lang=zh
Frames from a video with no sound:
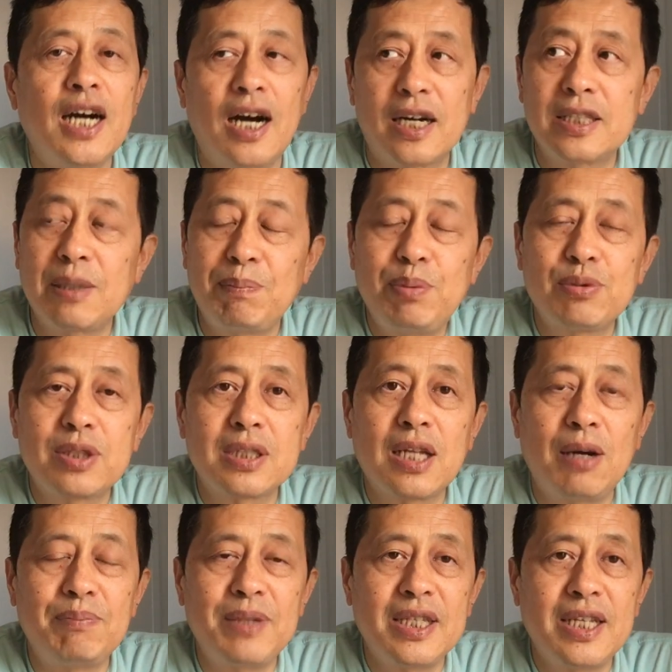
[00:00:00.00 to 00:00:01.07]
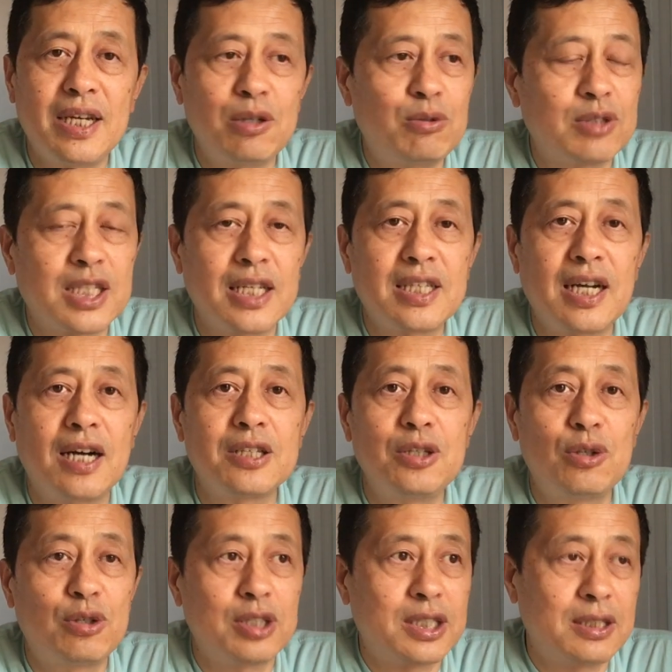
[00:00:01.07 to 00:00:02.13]
而且不知道明天共产党
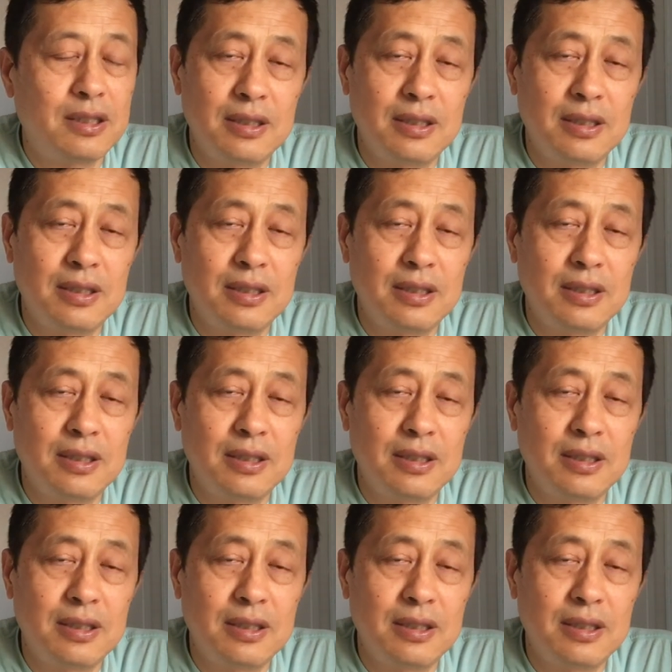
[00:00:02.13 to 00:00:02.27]
又